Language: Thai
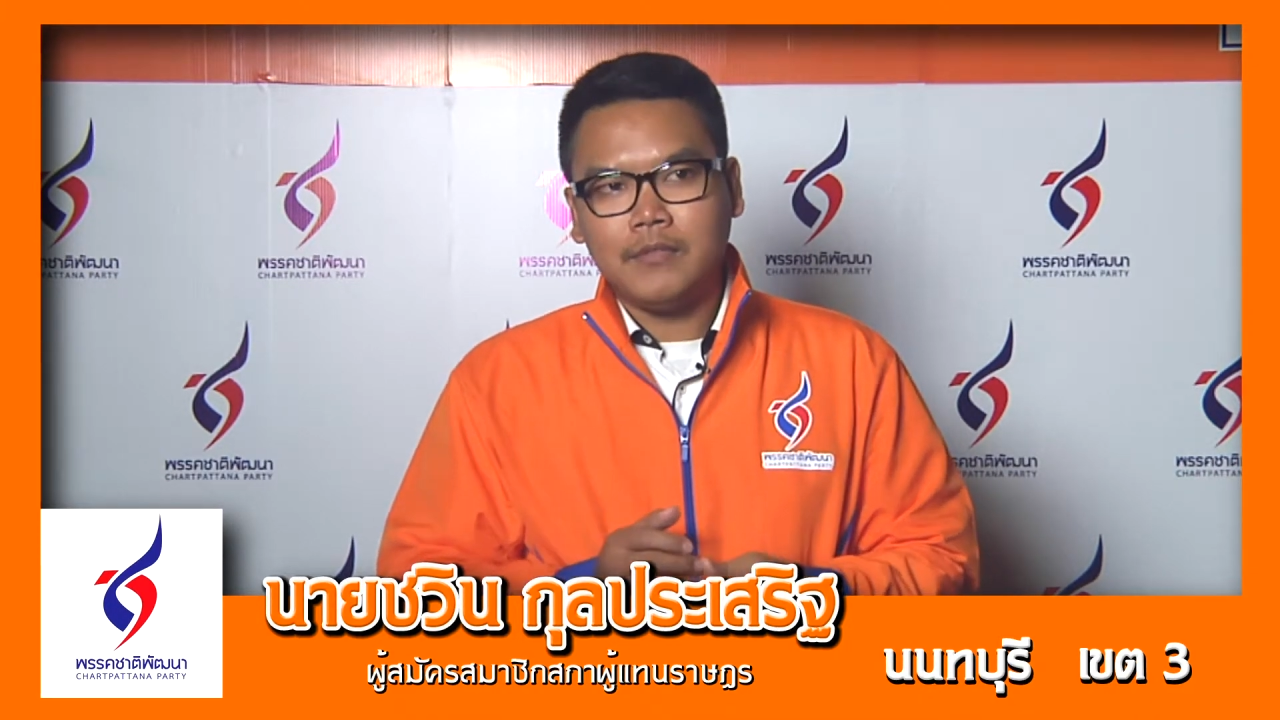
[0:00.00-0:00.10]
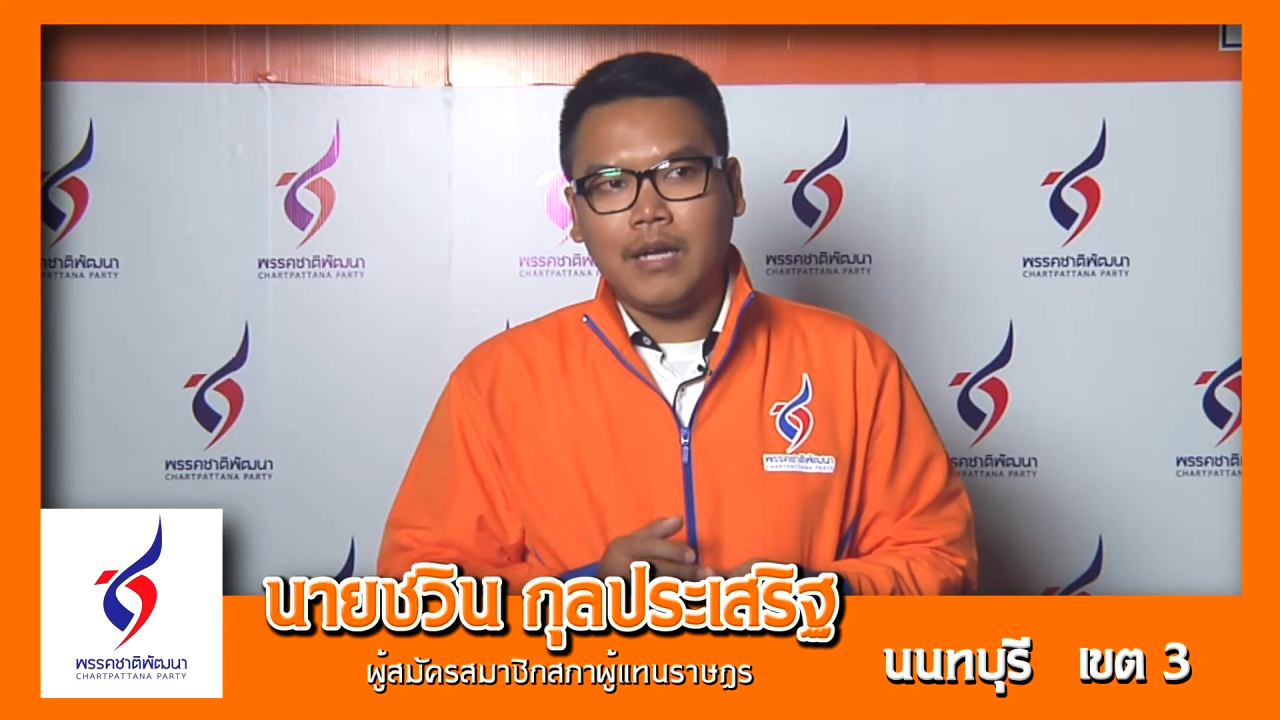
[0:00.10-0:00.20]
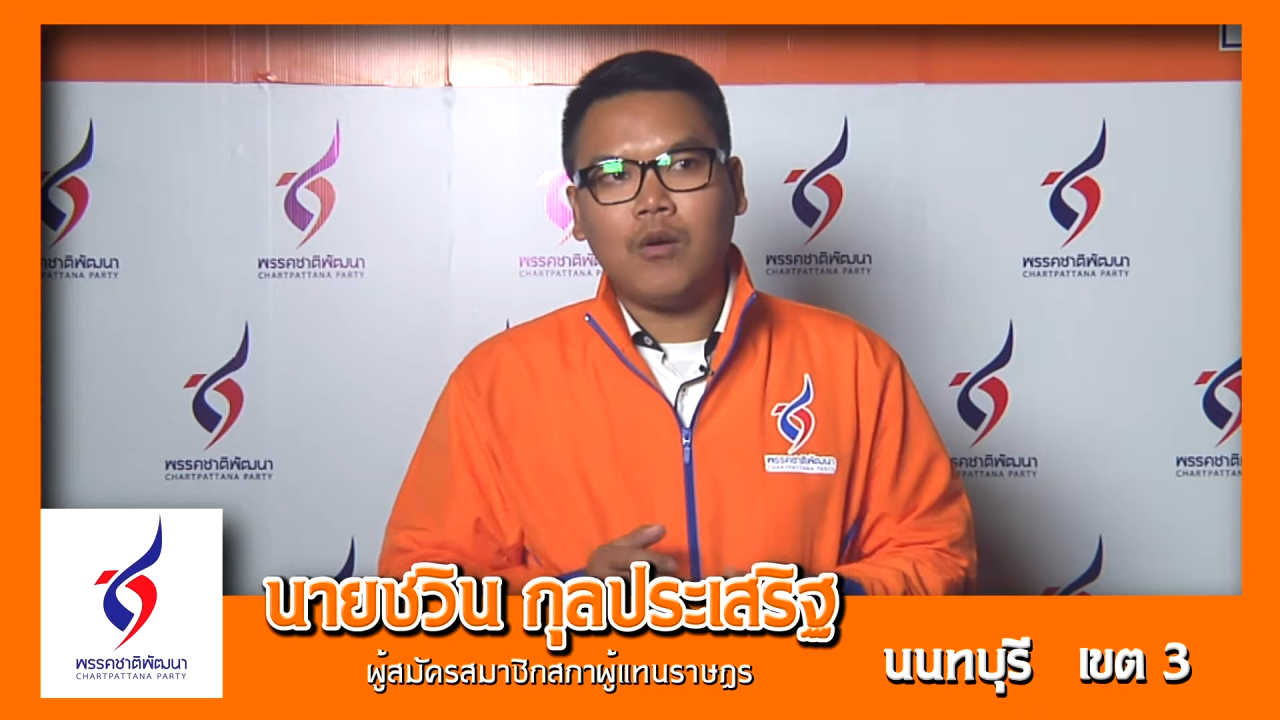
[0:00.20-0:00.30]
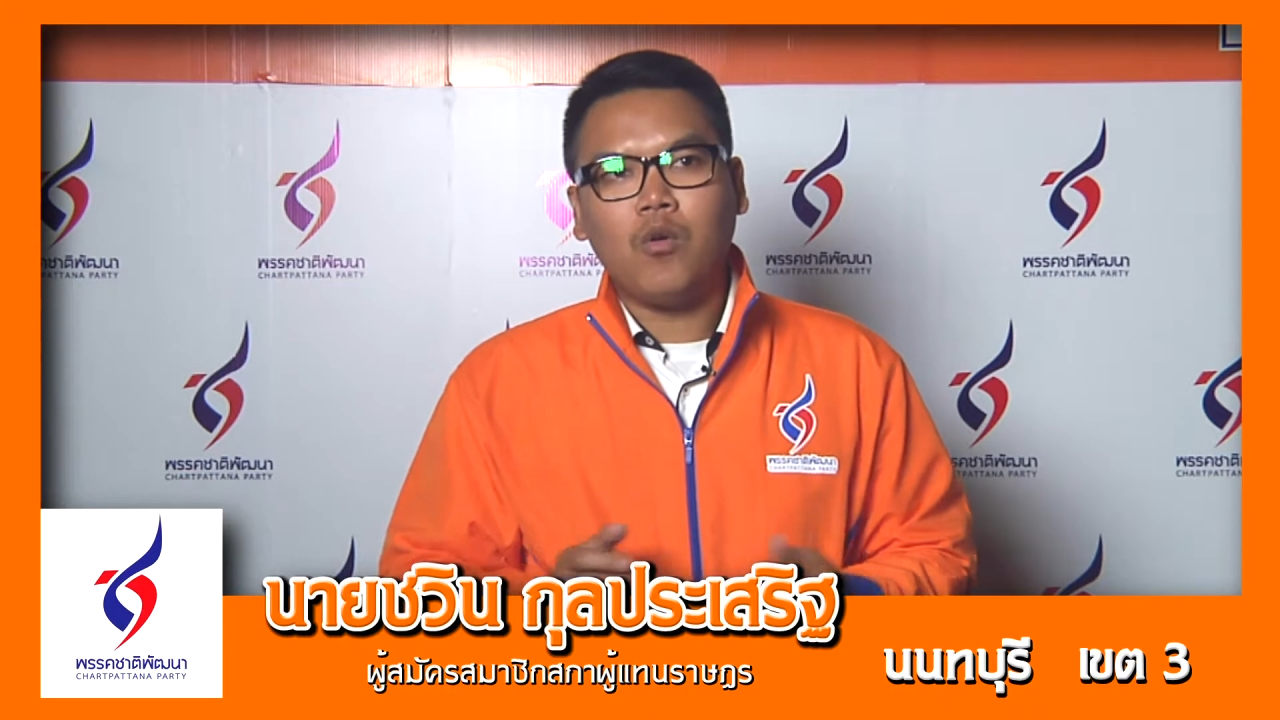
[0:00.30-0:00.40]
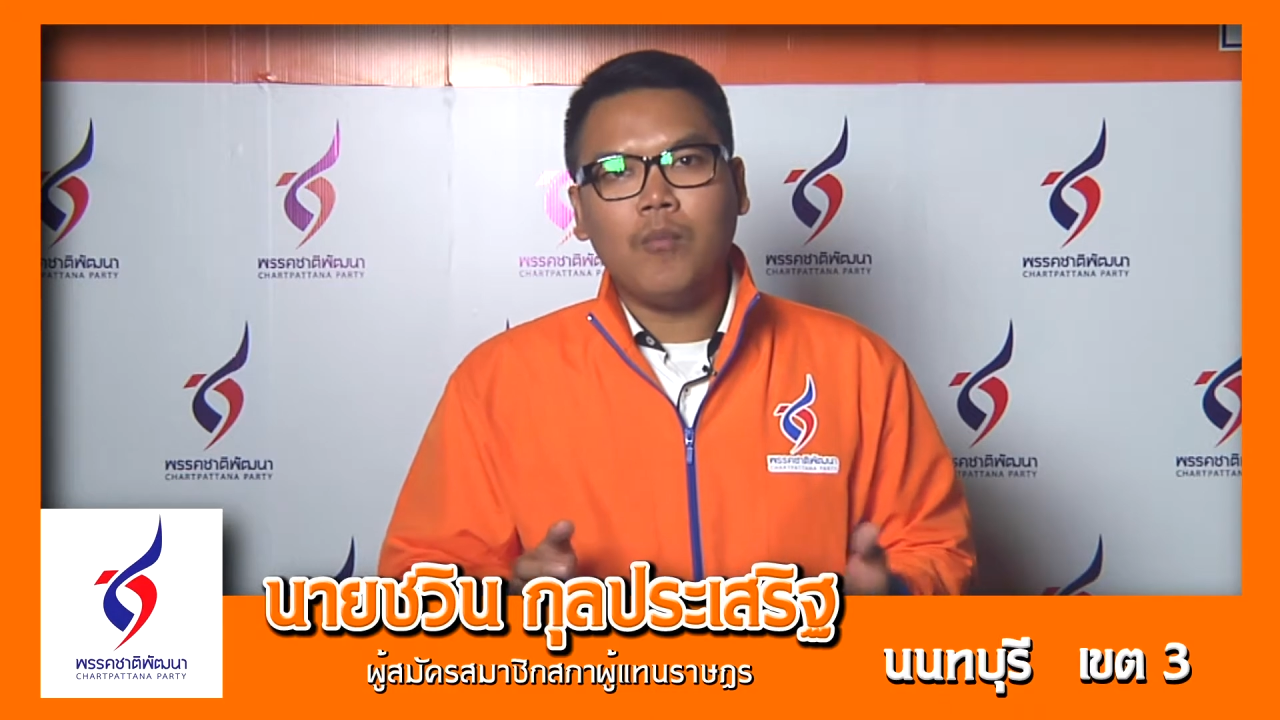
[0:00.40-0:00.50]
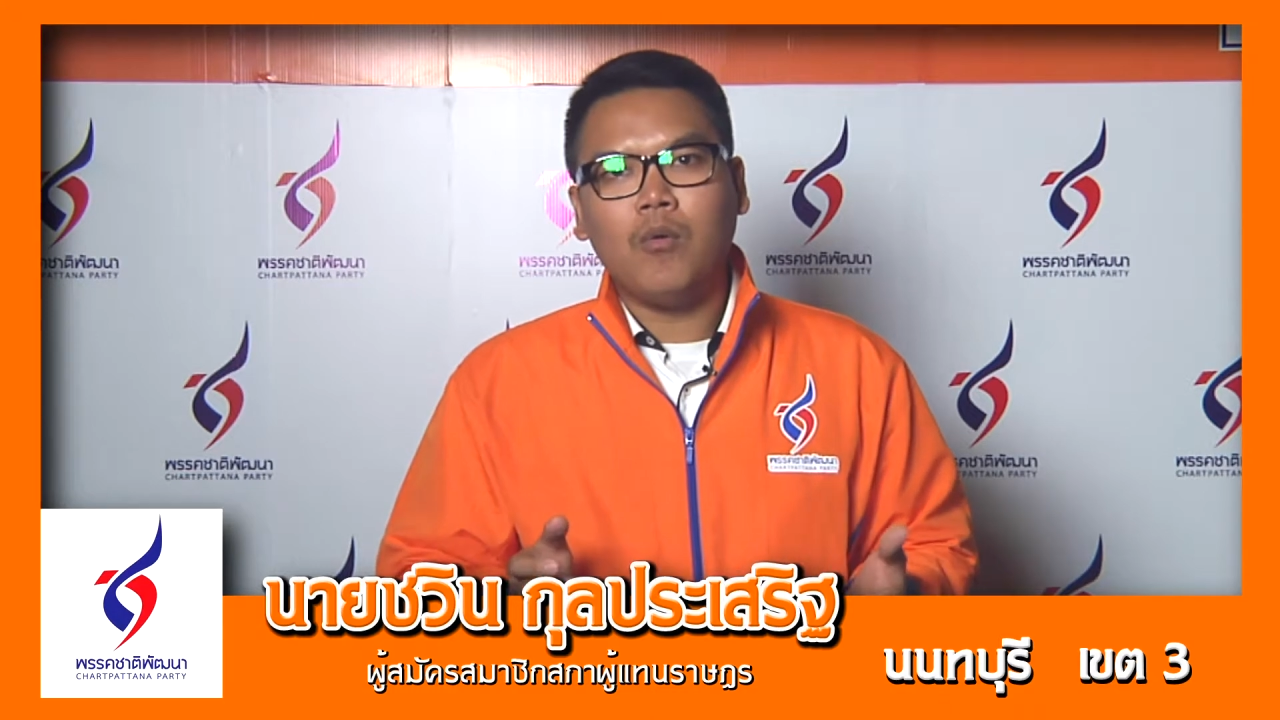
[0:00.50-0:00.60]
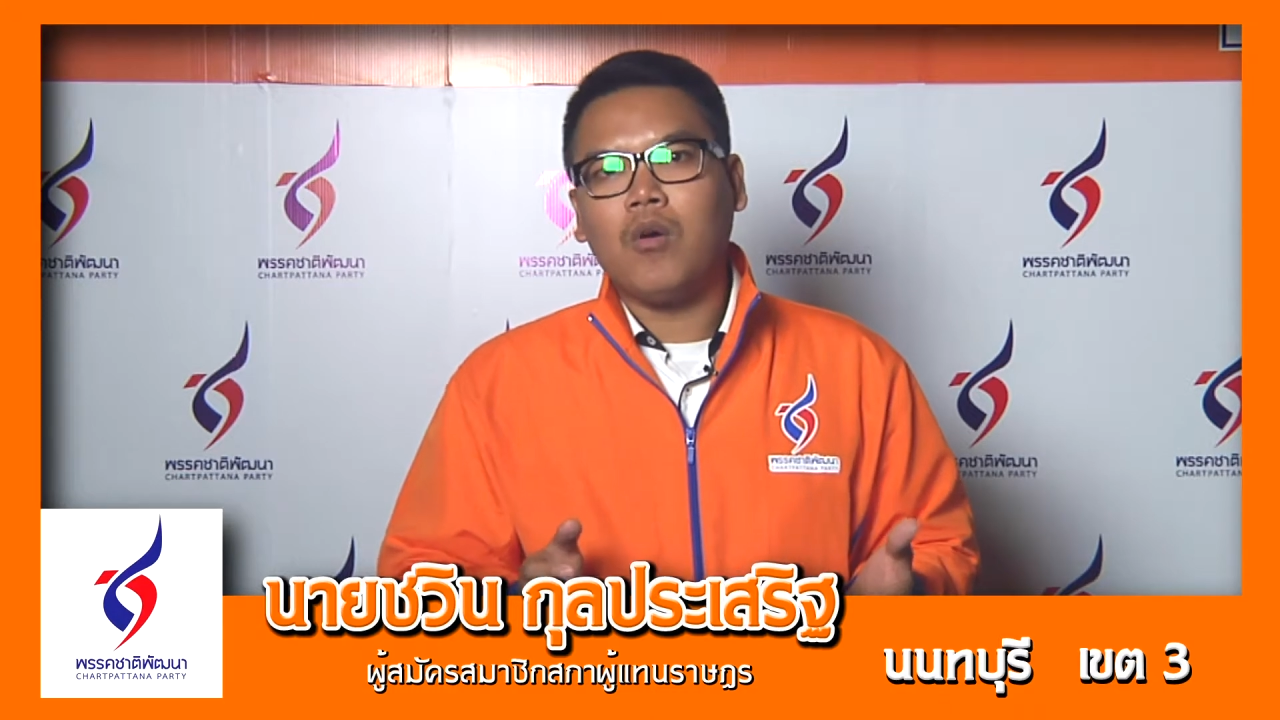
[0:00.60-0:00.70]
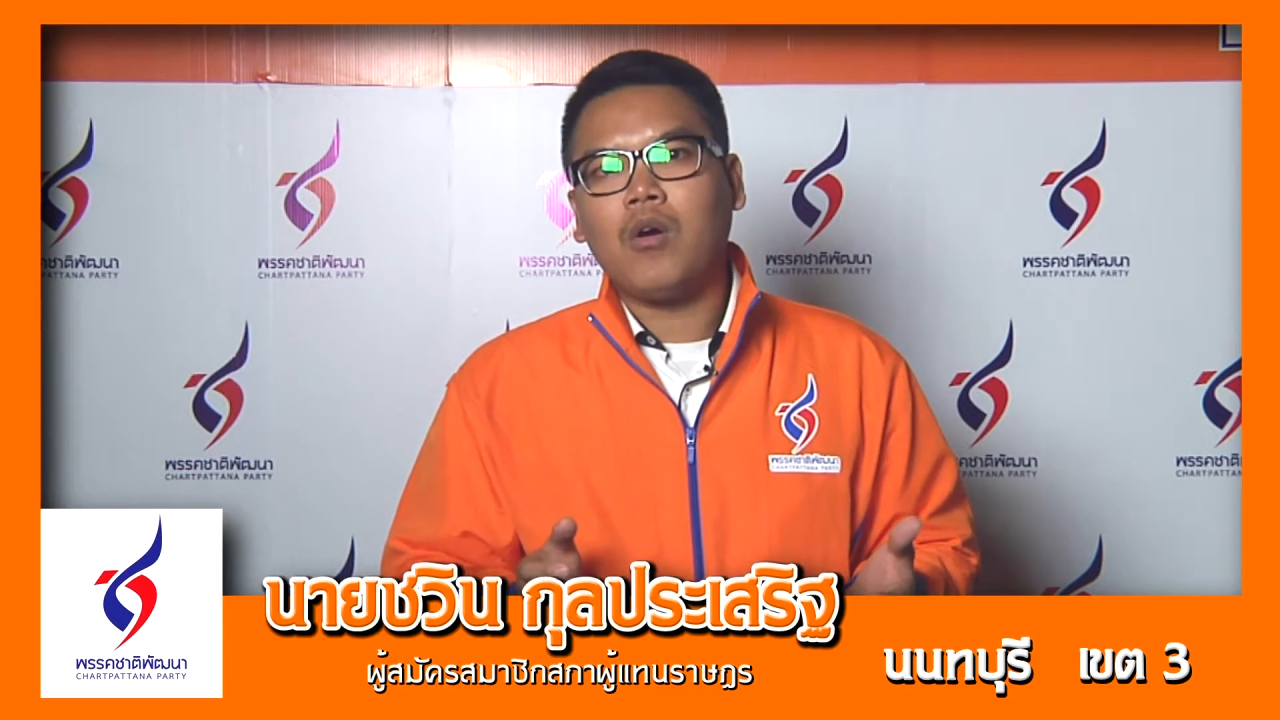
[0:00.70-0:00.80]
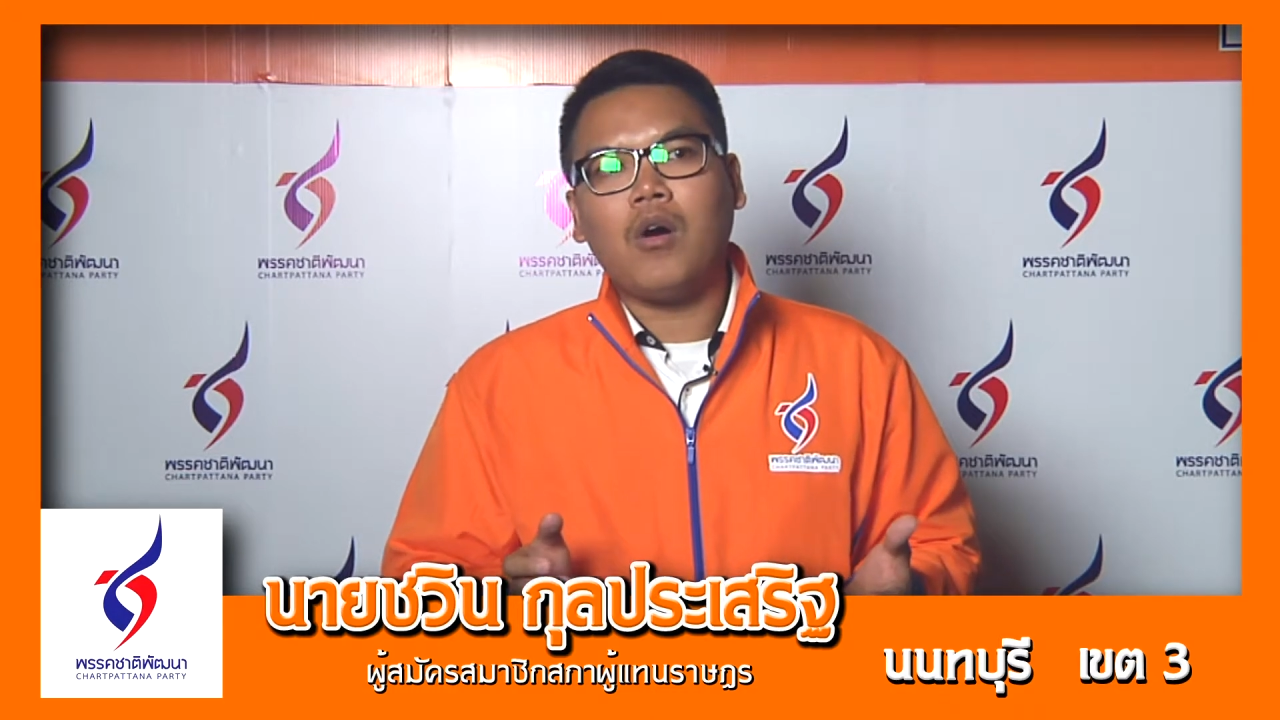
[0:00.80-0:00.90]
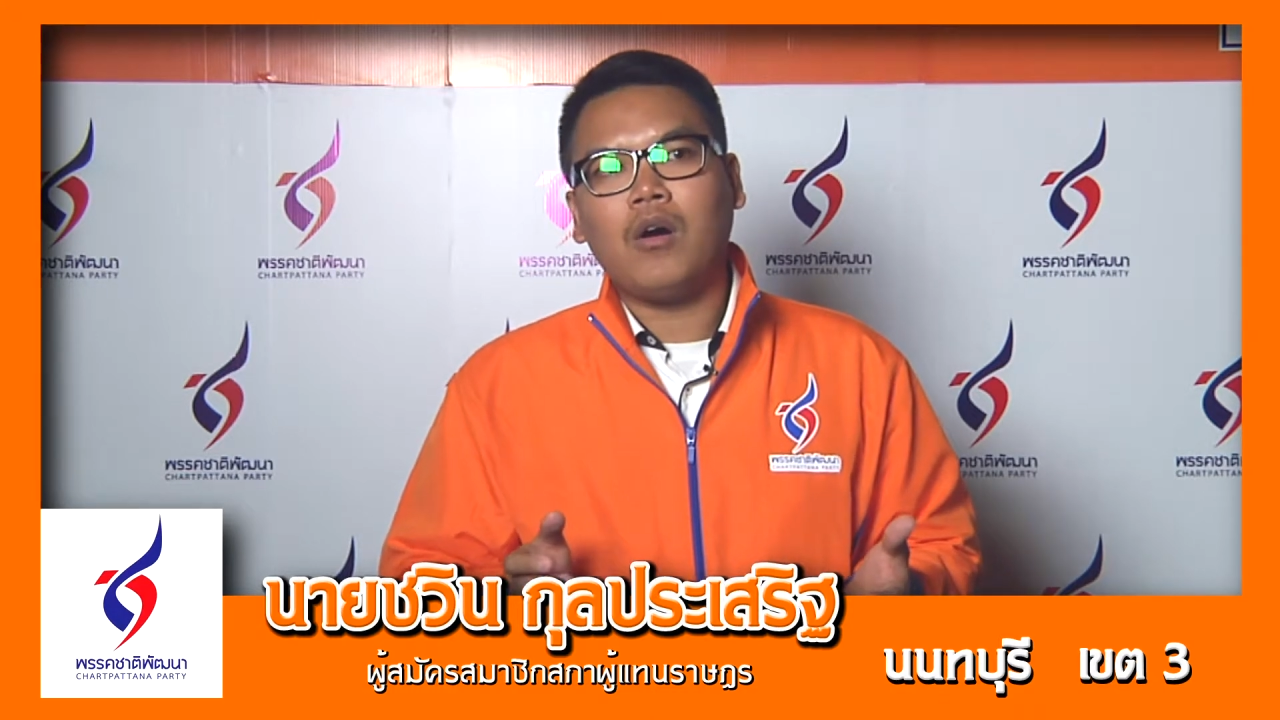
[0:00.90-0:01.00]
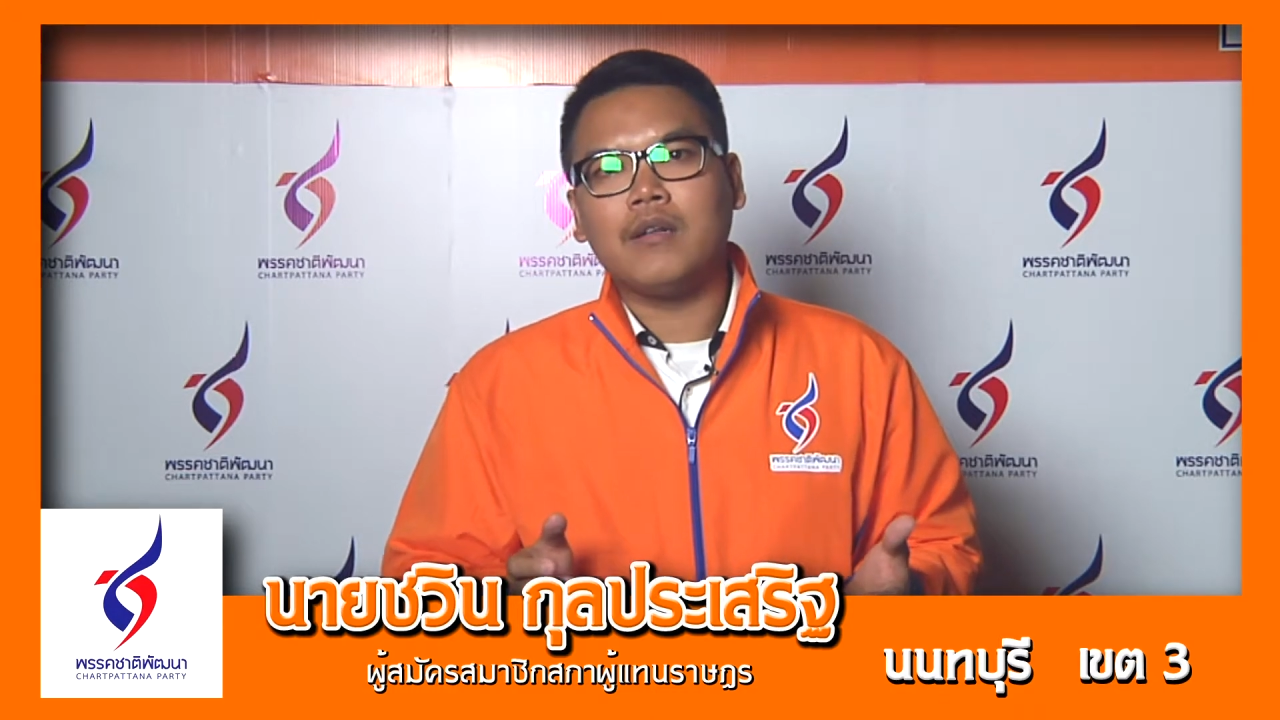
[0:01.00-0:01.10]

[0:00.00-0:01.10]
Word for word: สังคมองค์ก